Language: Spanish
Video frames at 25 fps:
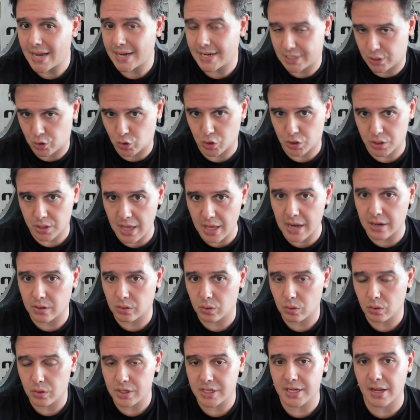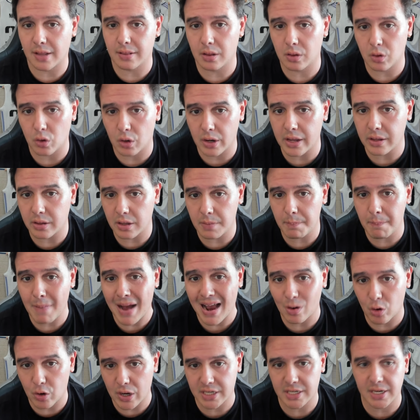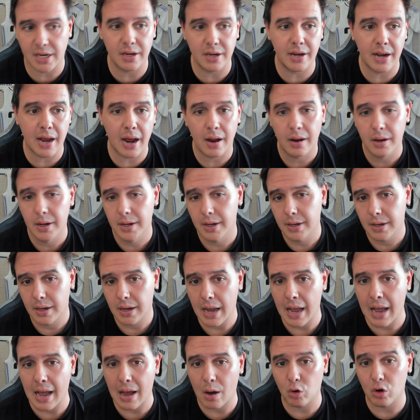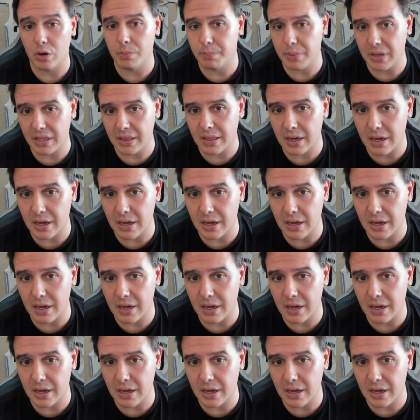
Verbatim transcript: esto es cierto y Sandy Toletti valora salir a, Olympique de